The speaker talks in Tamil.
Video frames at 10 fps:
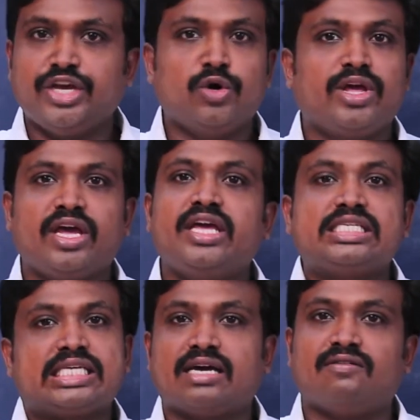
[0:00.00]
என்னுடைய
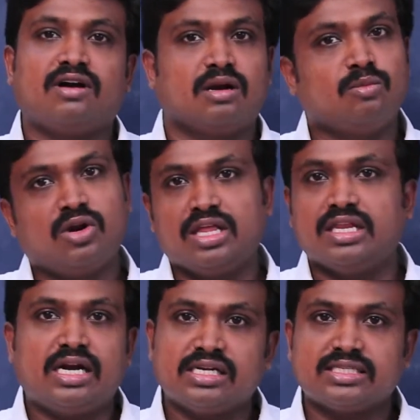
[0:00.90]
இருசக்கர வாகனமோ அல்லது
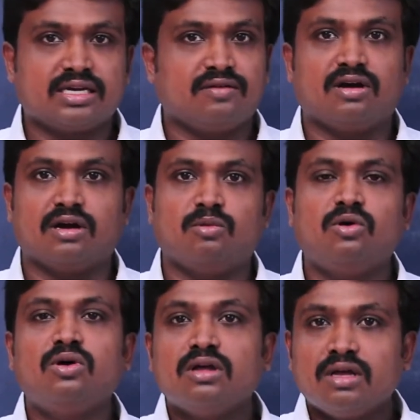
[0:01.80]
நான்கு சக்கர வாகனமோ
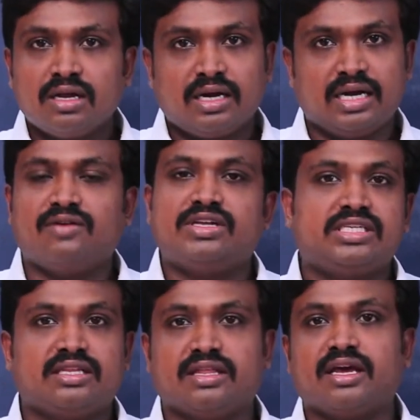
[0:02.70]
நான்
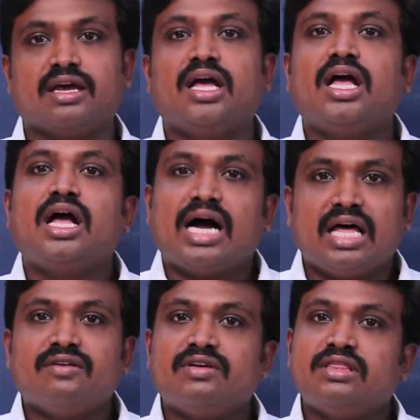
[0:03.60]
வச்சுருந்தேன்
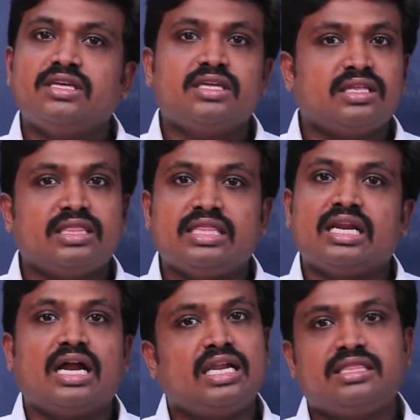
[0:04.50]
அதை வந்து இந்த
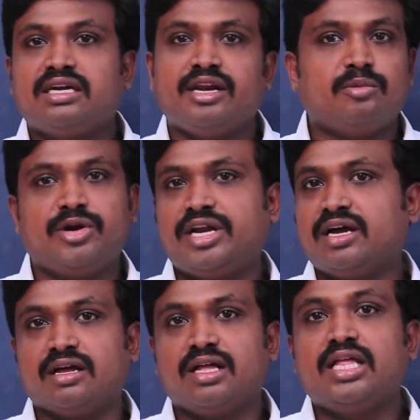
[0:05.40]
நாளில் திருடிட்டு
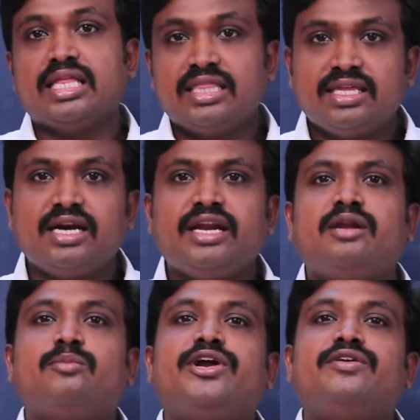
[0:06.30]
போயிட்டாங்க
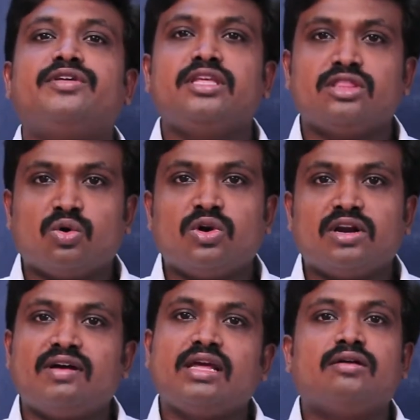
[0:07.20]
திருடிட்டு போயிட்டு வந்து இந்த
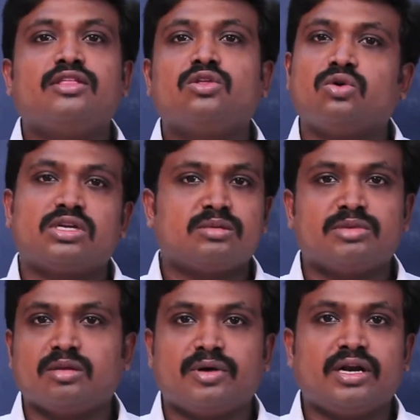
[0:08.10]
குற்றவாளிகள் வந்து இந்த குற்ற
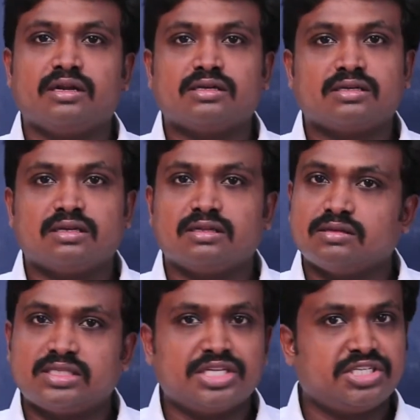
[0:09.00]
சம்மந்த பண்
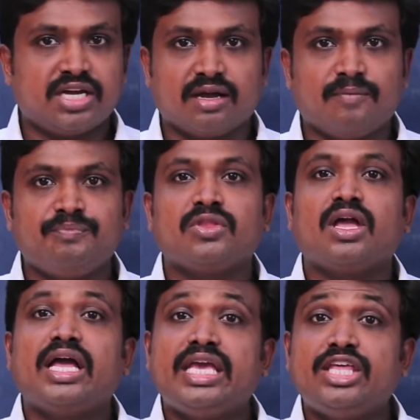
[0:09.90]
செஞ்சிட்டாங்க
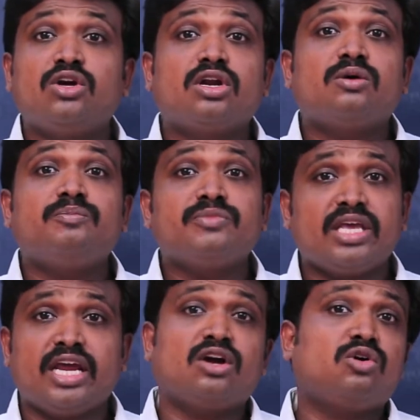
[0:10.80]
இதற்கும்
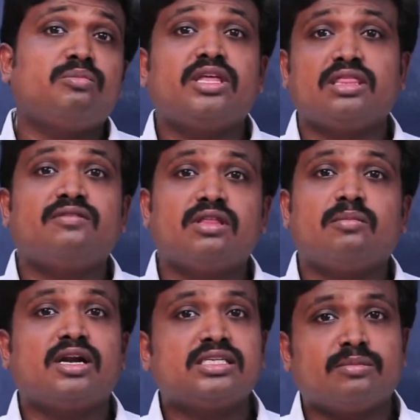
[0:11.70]
எனக்கும் எந்த
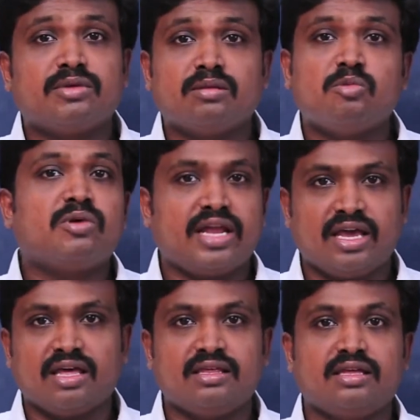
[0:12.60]
விதமான சம்மந்தமும்
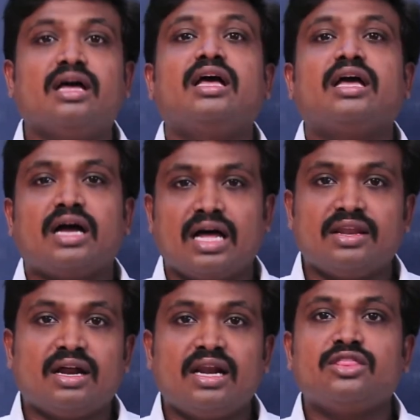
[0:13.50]
கிடையாது
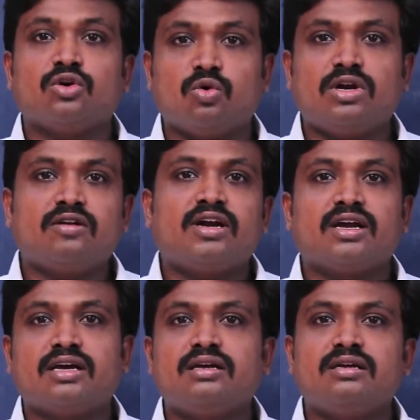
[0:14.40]
அதனால் இந்த குற்ற
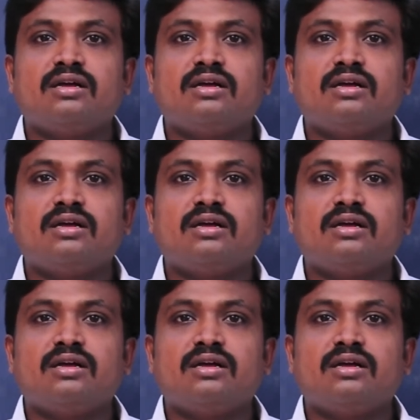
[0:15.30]
வழக்கு